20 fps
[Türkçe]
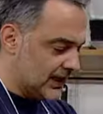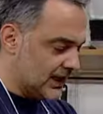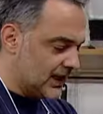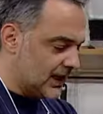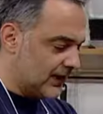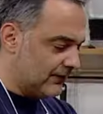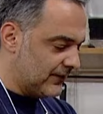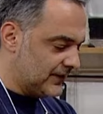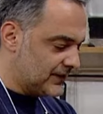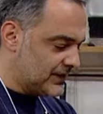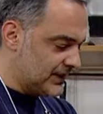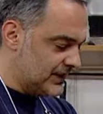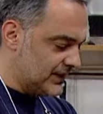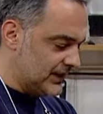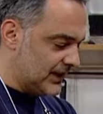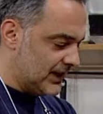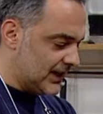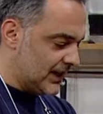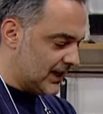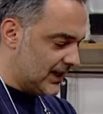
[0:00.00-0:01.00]

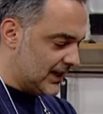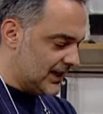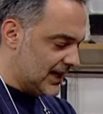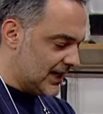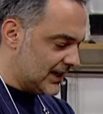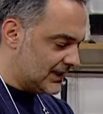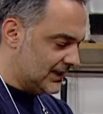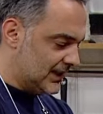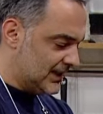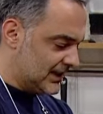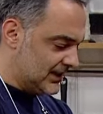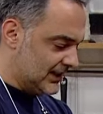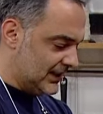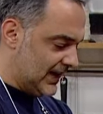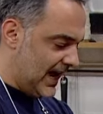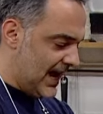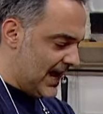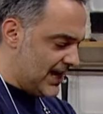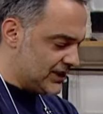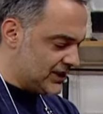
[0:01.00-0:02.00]
kafasını, ayaklarını
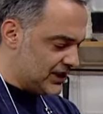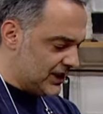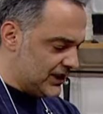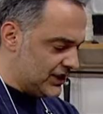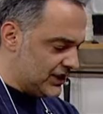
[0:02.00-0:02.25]
her şeyi